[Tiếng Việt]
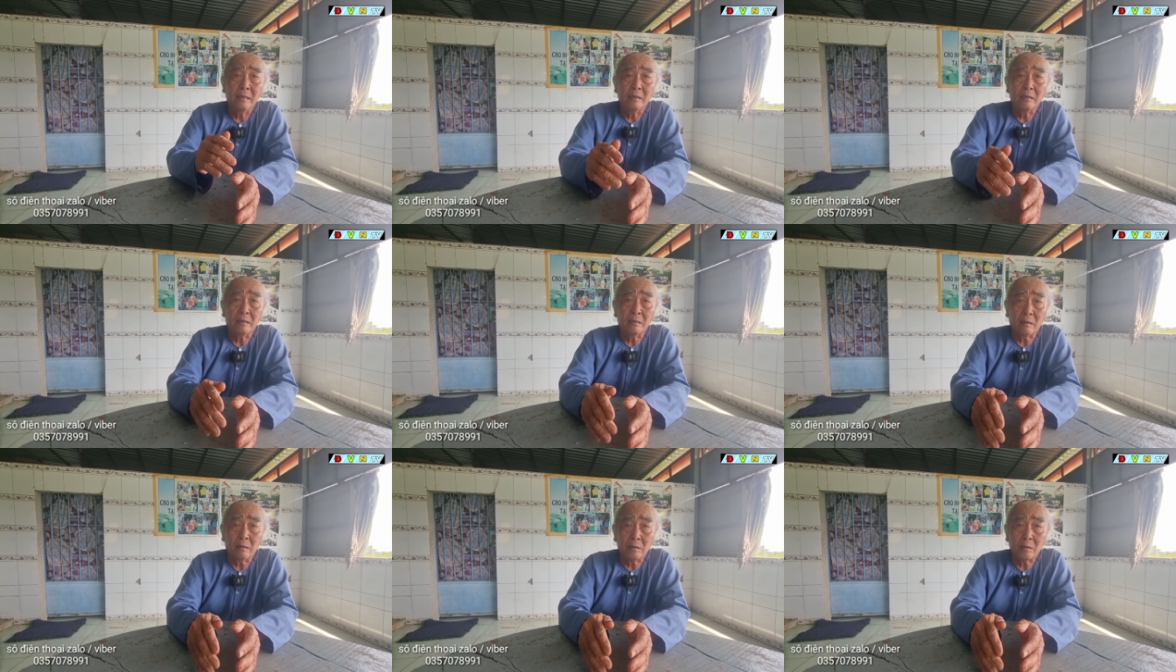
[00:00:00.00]

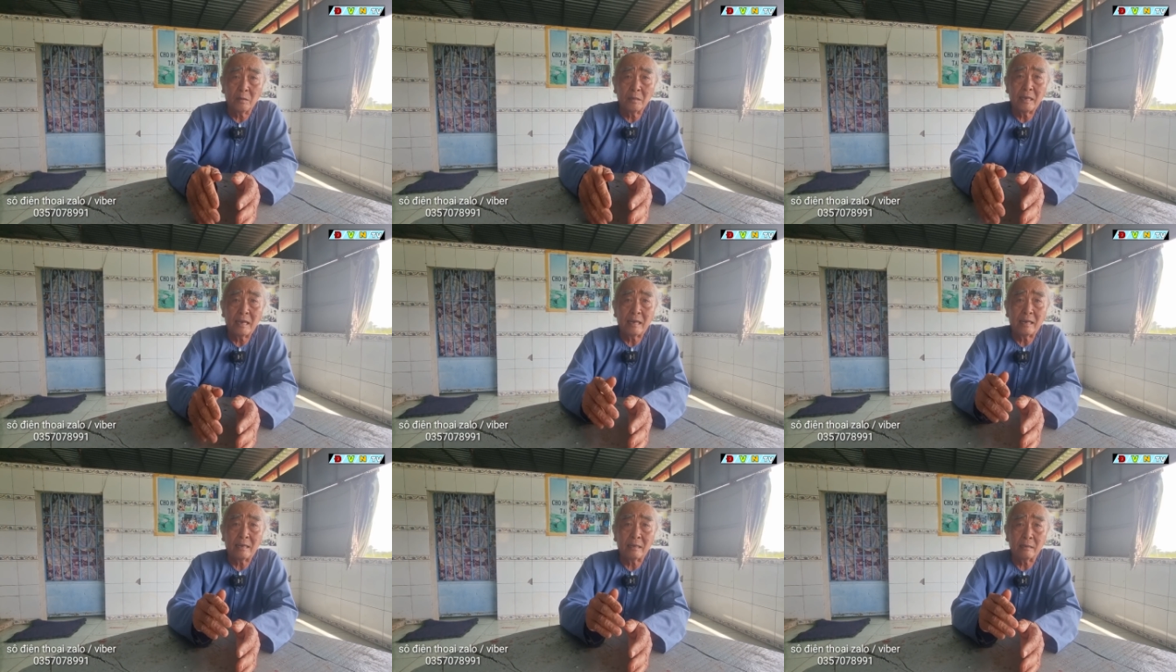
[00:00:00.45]
rõ rõ
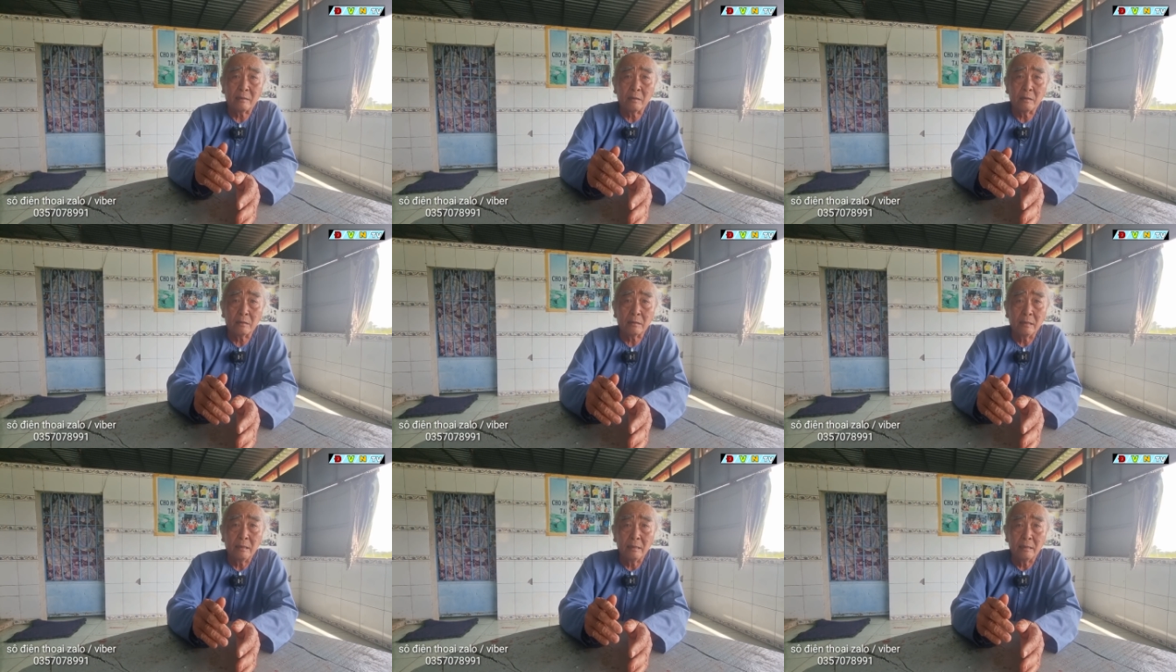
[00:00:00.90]
ràng là
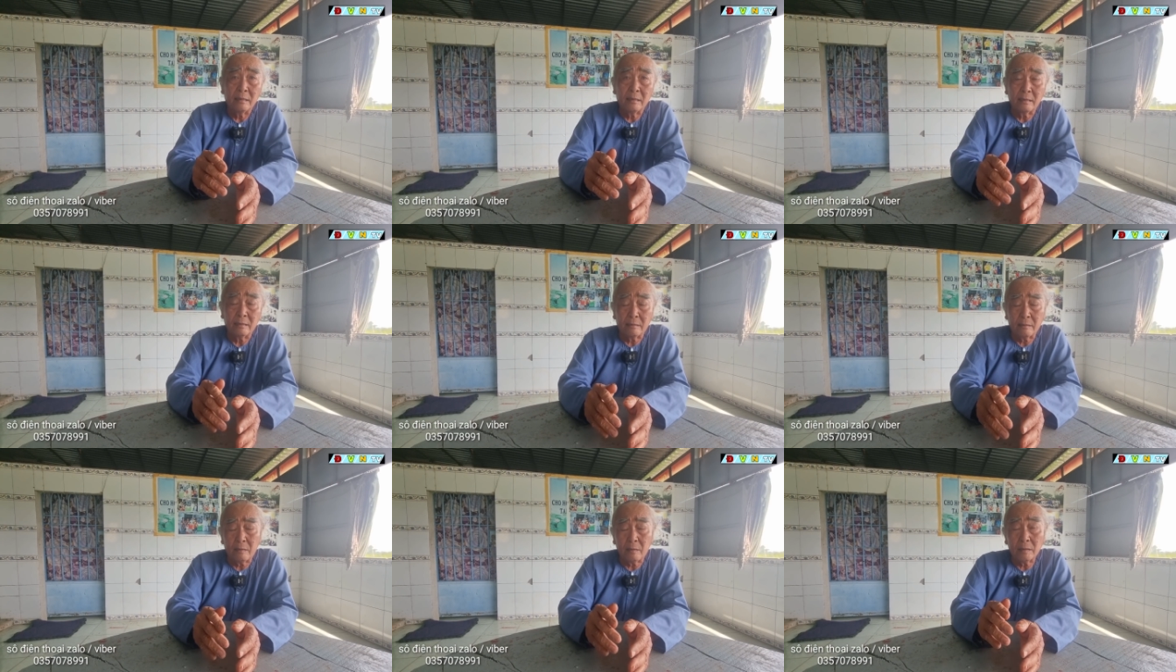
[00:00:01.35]
có
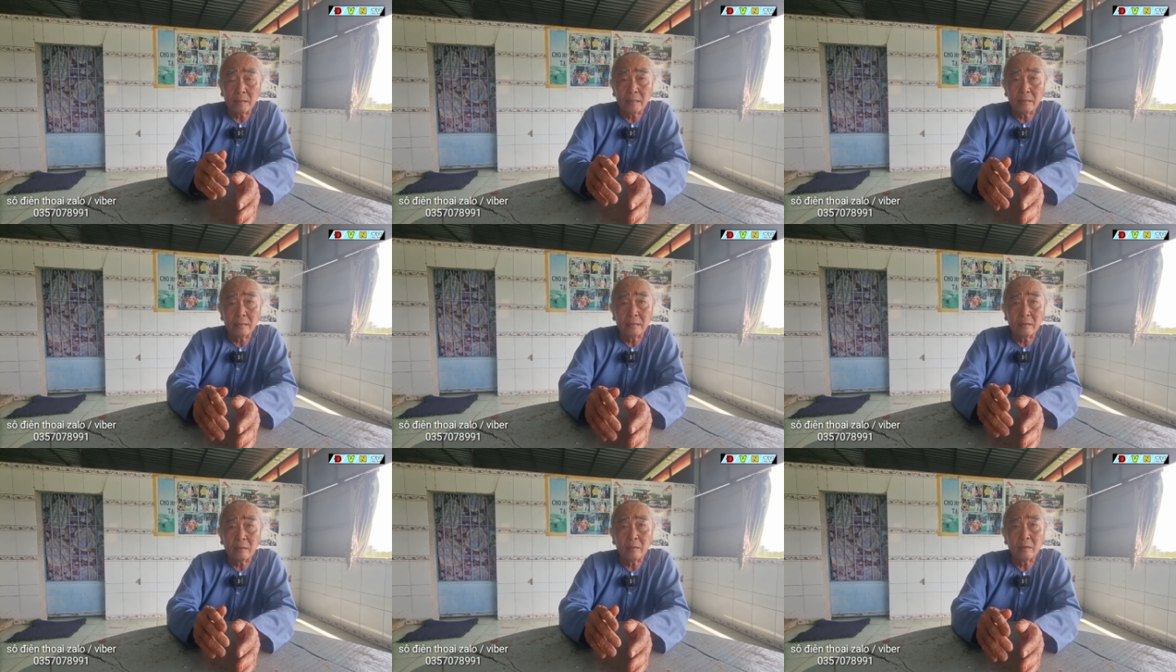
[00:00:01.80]
à, có
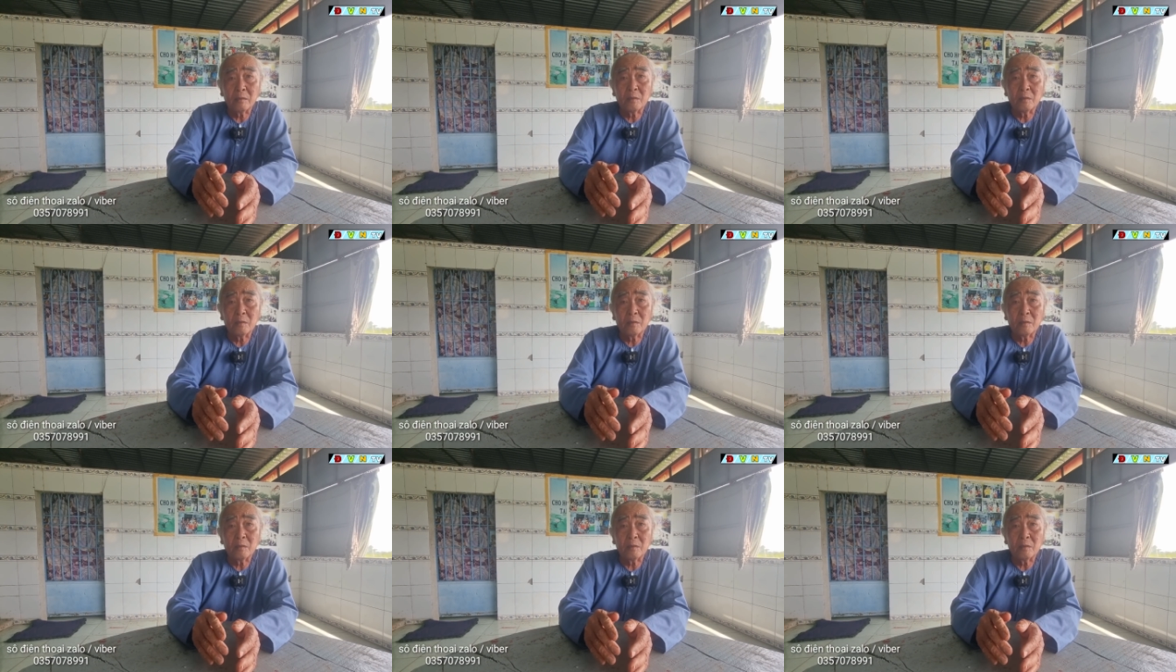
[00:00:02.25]
chữ chỗ đó